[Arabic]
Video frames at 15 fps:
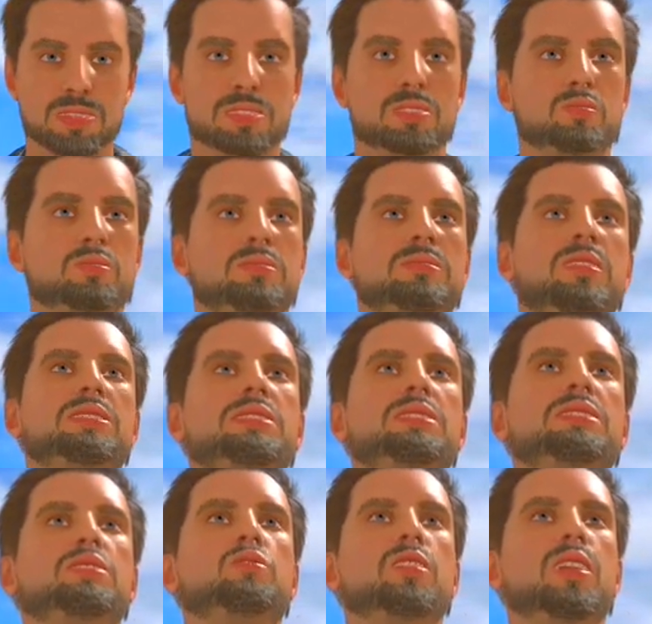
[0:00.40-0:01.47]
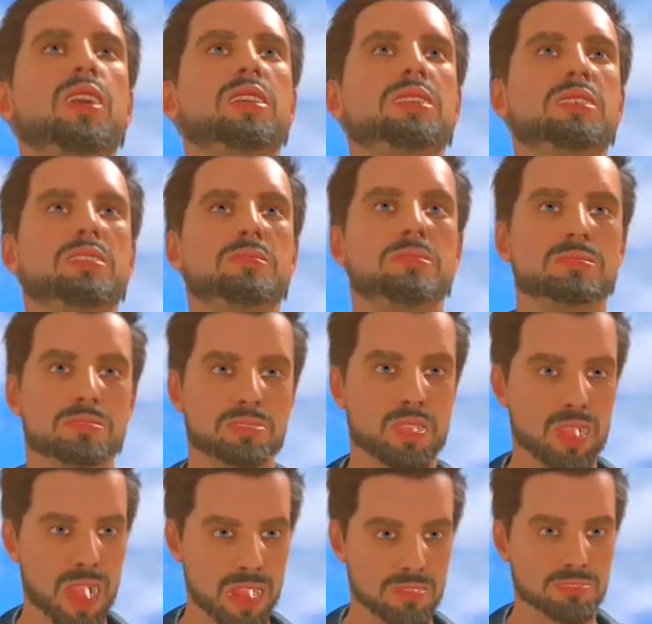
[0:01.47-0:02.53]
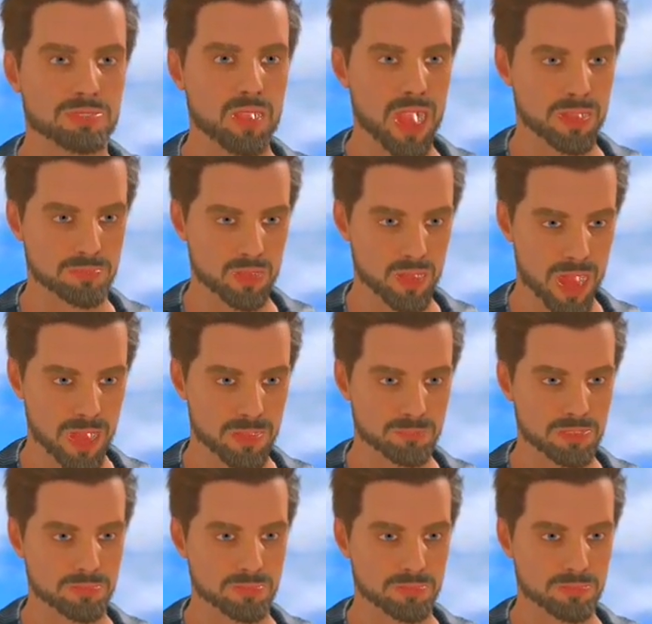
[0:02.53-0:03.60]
تيموثاوس الأولى الأصحاح الرابع